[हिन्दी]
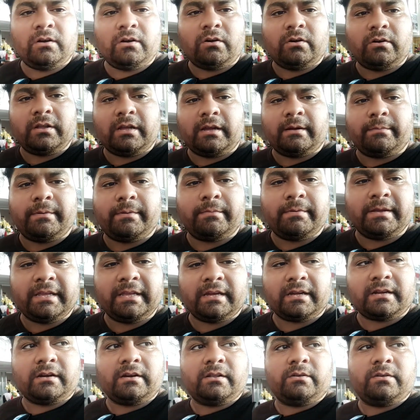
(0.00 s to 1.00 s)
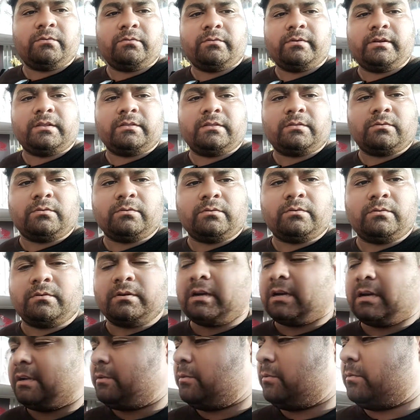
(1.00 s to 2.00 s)
और यहाँ पे भैया खड़े हुए हैं तो
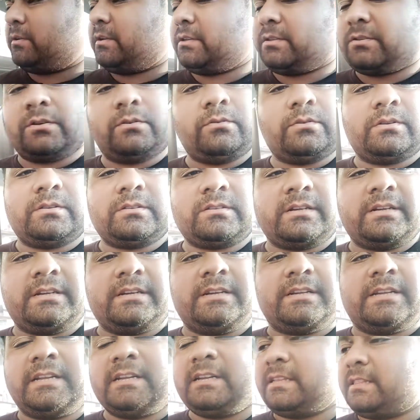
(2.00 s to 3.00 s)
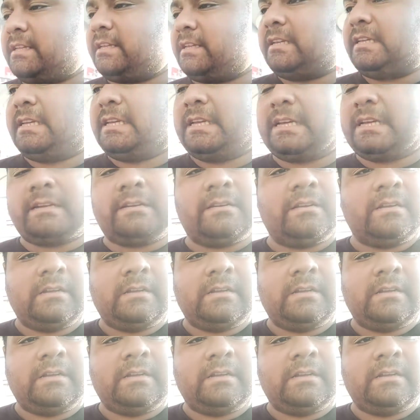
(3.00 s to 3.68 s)
गाड़ियों की चलो इनसे डिटेल लेते हैं ये एक